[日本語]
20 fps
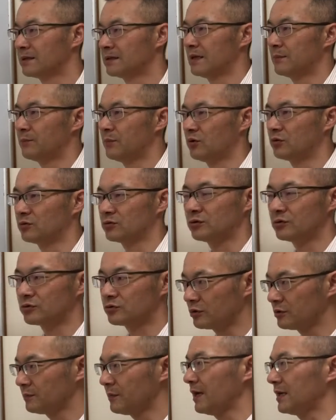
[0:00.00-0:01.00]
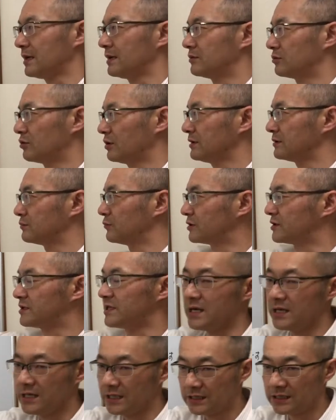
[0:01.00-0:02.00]
でもそういう場合とりあえずもう
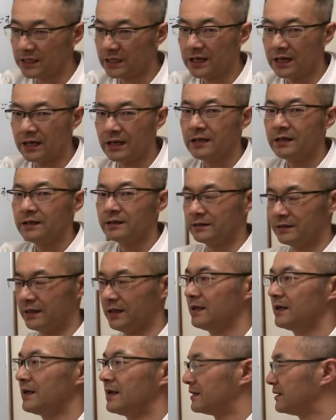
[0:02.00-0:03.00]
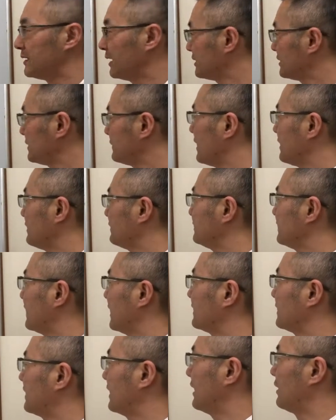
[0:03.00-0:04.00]
生理来たらね休めるん
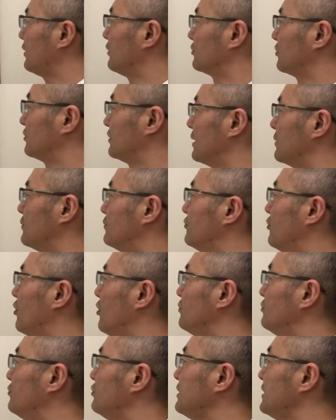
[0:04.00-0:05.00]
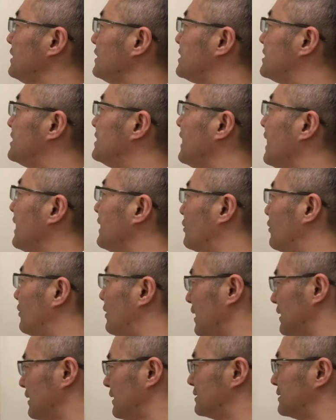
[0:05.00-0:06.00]
だったら本当ねもう無理しない方
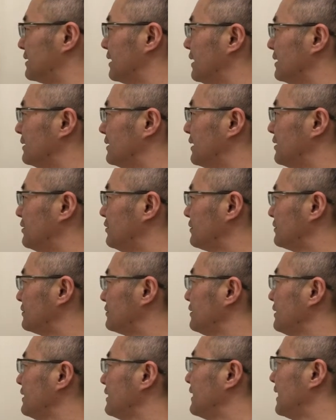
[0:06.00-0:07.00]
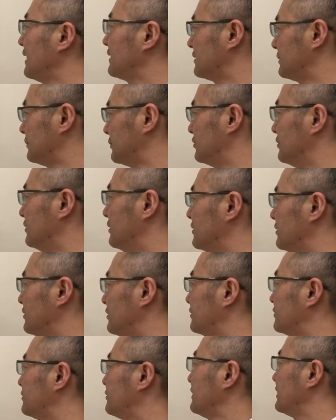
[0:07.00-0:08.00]
がいいですでゆっくり休む
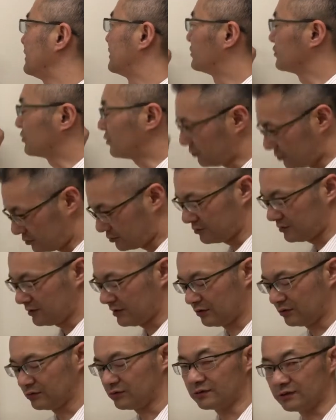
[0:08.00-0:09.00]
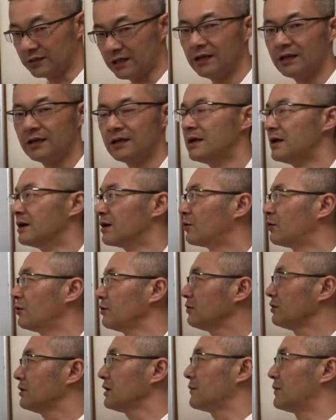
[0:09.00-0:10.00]
ゆっくり過ごすってことねこ
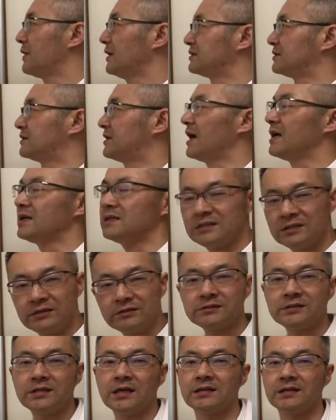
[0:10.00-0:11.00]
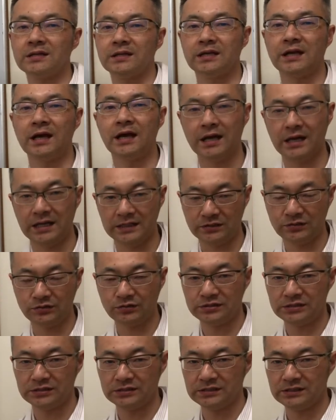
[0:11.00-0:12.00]
れをねまず第一優先に考えて
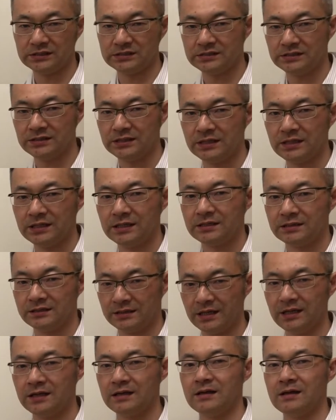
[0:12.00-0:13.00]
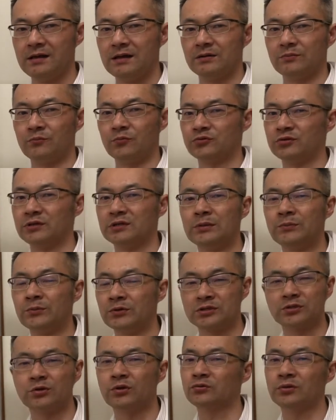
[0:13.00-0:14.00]
ほしいんですねもうそれで
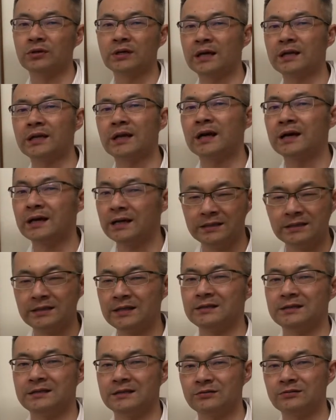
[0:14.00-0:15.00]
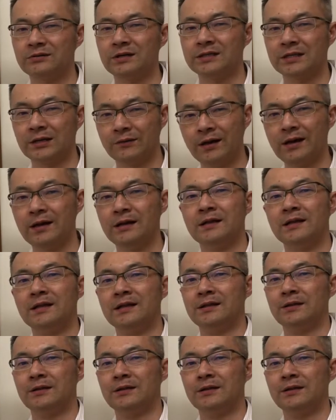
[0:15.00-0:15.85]
も仕事行かなあかんねんっていう方は